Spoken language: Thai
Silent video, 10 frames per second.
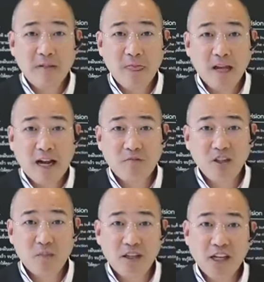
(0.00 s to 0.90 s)
นะครับ ซึ่ง
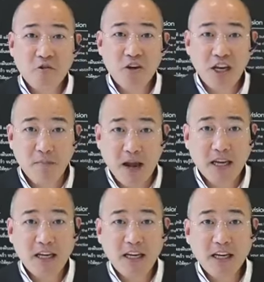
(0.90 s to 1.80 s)
เป็นเทคโนโลยีใหม่
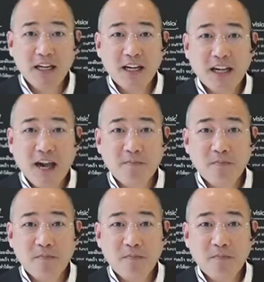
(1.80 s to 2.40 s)
นะครับ